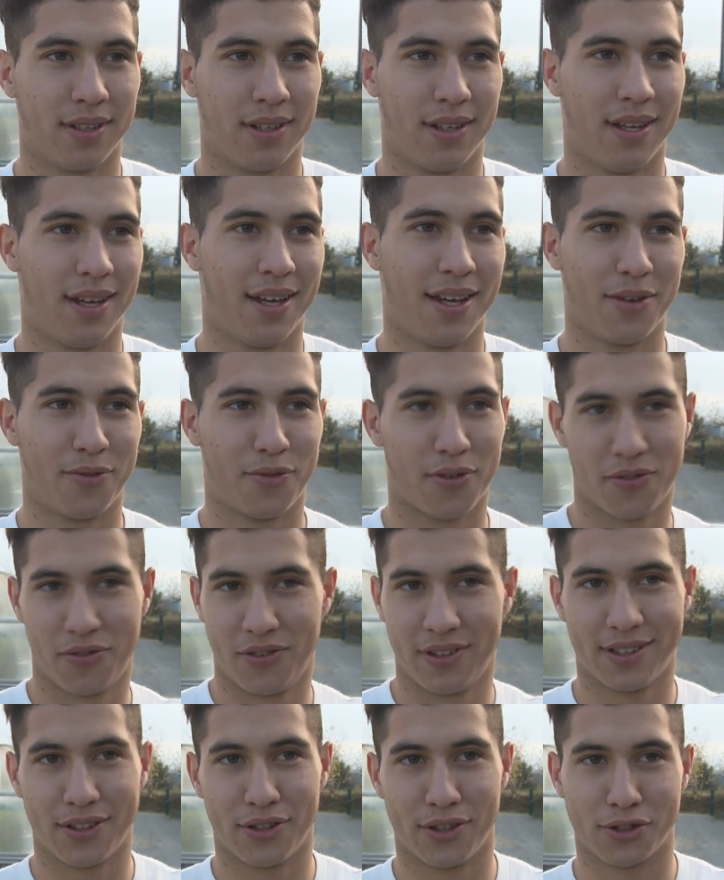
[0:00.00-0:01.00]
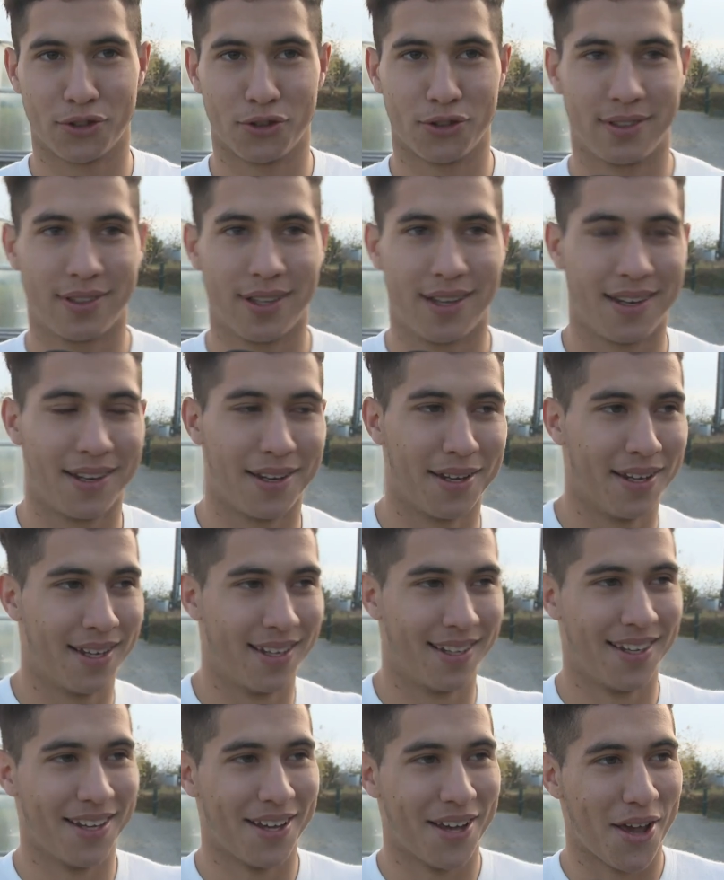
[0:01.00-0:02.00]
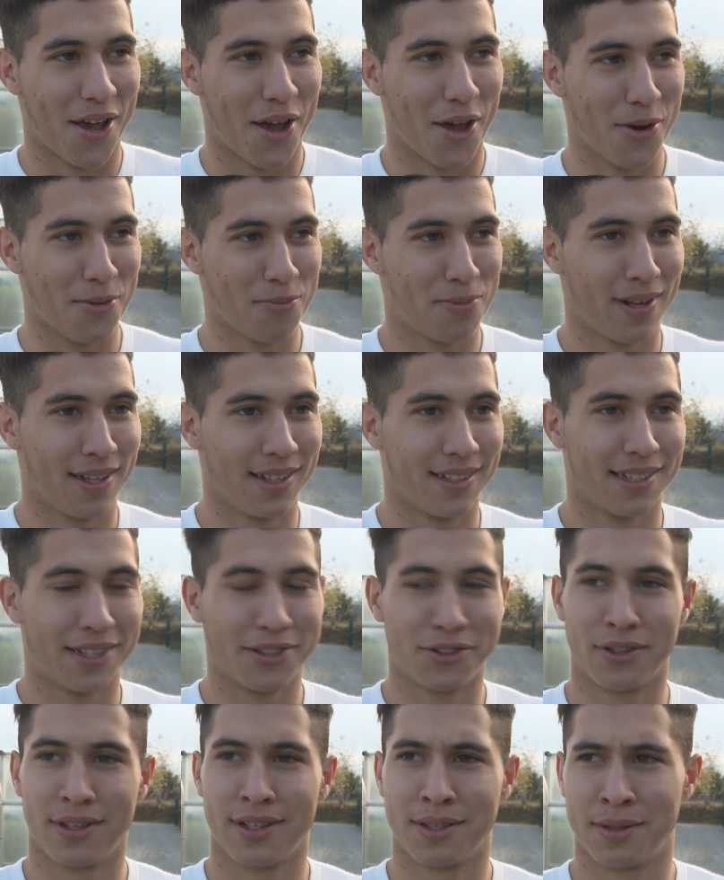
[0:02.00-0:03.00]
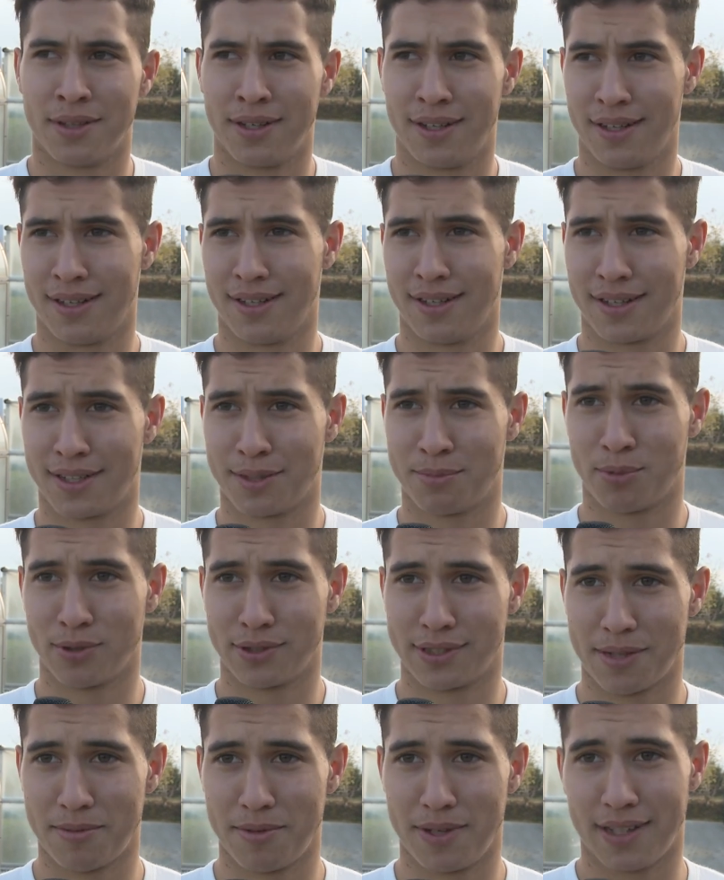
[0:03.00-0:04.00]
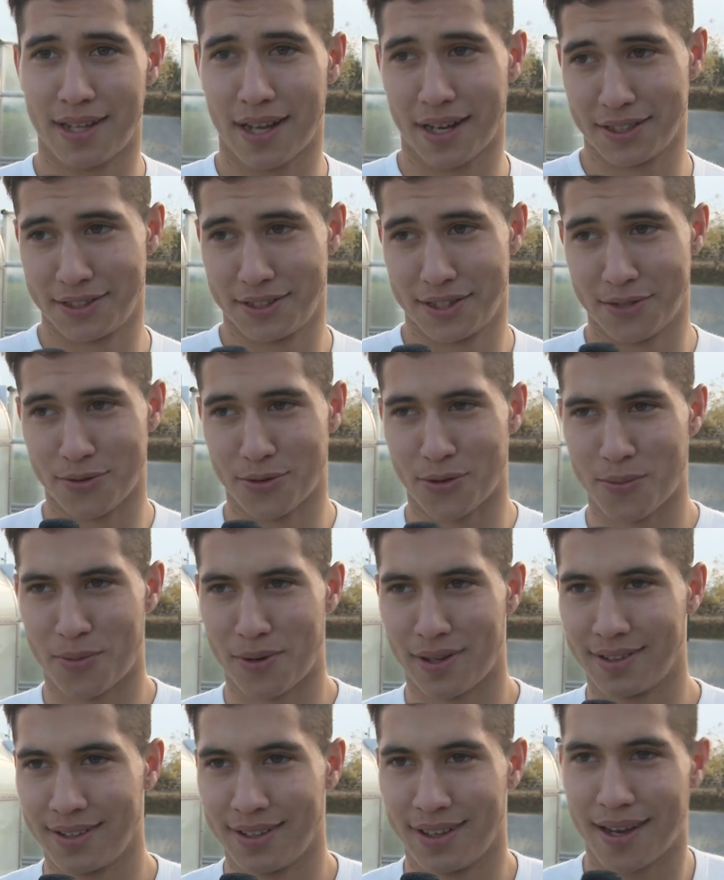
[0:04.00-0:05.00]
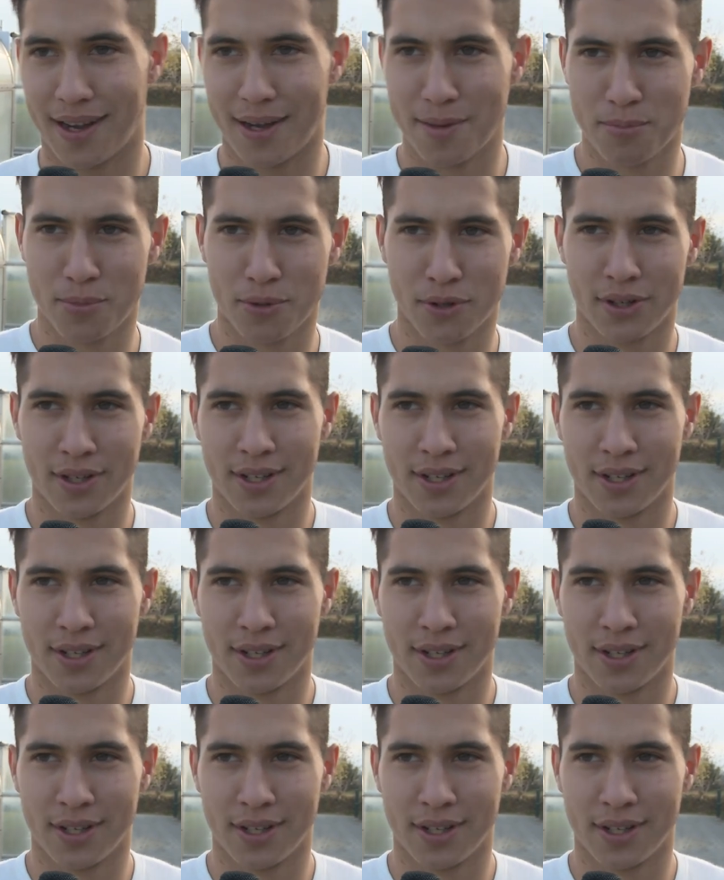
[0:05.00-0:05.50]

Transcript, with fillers: eh, fa finta di non ascoltare e non prende tanto le, le, responsabilità che si devono prendere in campo.